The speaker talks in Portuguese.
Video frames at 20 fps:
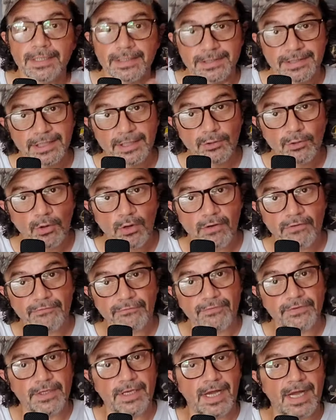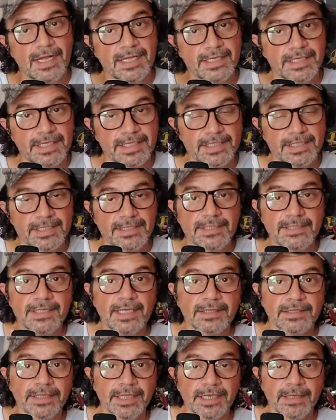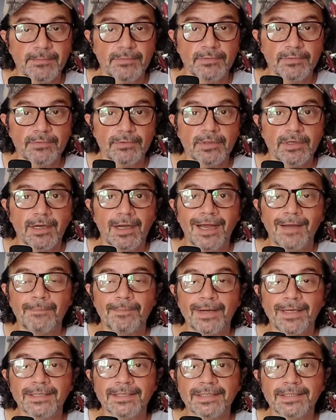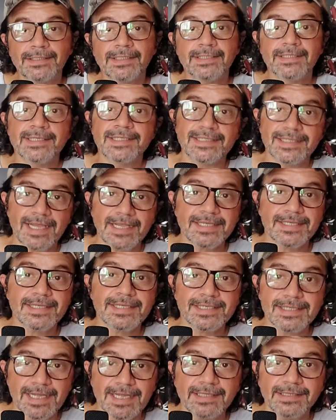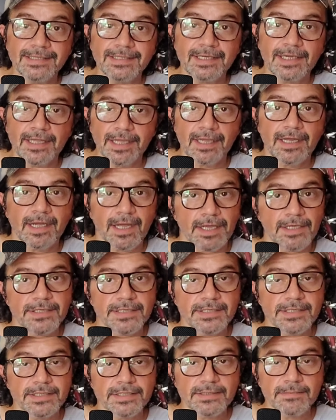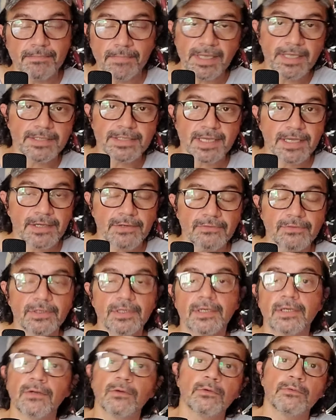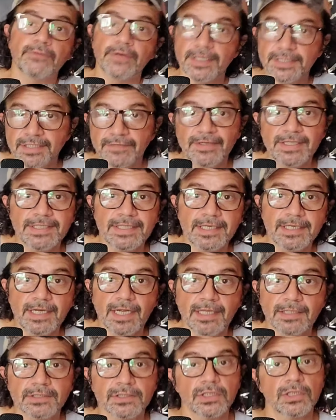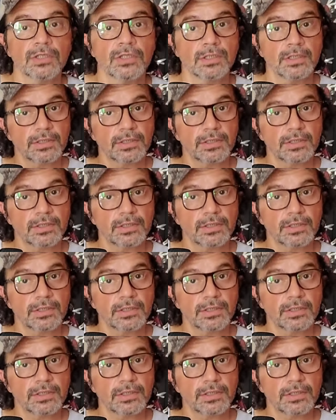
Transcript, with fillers: De 9 a 15 de setembro, a partir de 60 reais, meia zero, o frete já vai ser grátis.